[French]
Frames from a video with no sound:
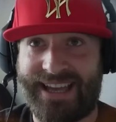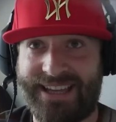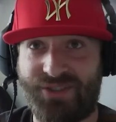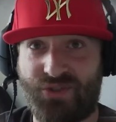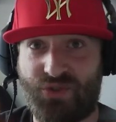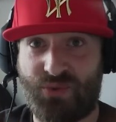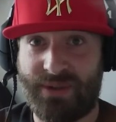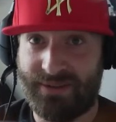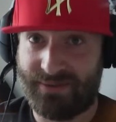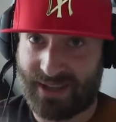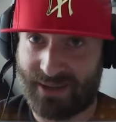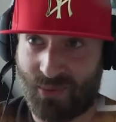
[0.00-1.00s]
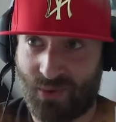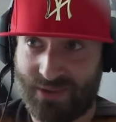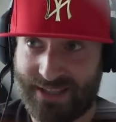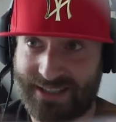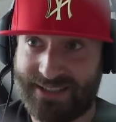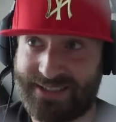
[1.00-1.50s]
je suis vraiment
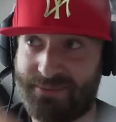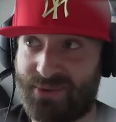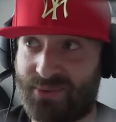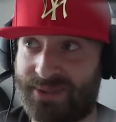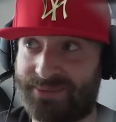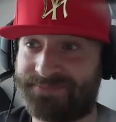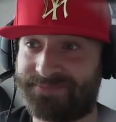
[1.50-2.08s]
très déception là.